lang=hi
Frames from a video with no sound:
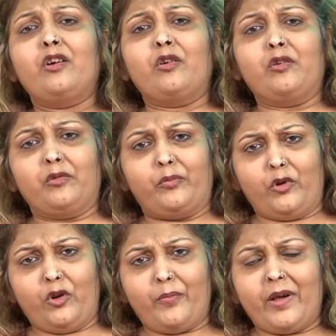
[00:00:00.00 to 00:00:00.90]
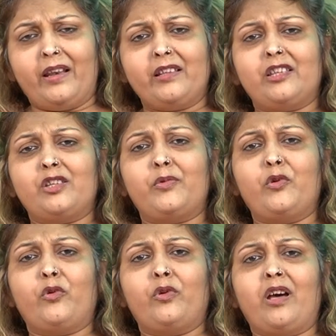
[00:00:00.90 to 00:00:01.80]
पोलियो पैलिसिस भी
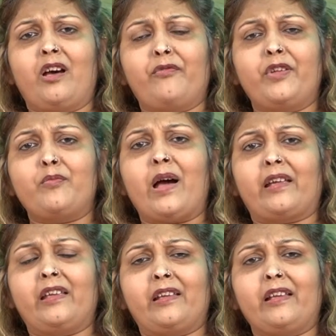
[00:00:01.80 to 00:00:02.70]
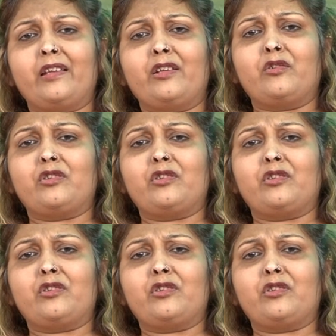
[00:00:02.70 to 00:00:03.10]
होना फिर बाकी के